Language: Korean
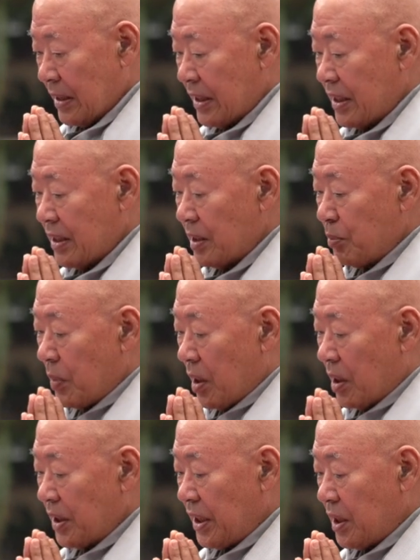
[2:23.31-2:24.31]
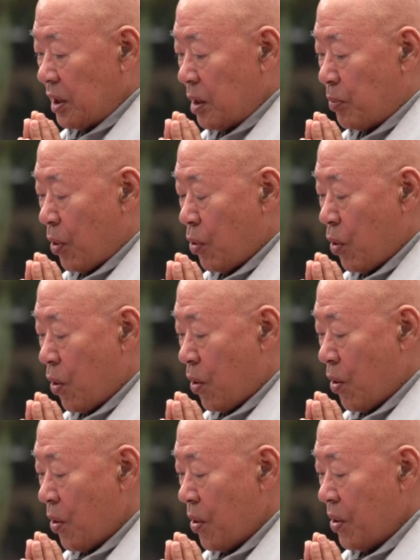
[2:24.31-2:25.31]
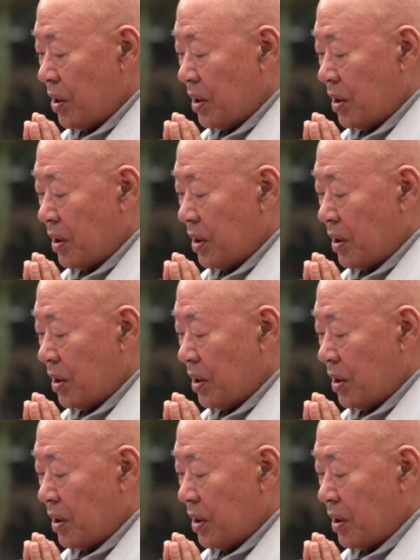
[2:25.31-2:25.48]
지금 어디를 보고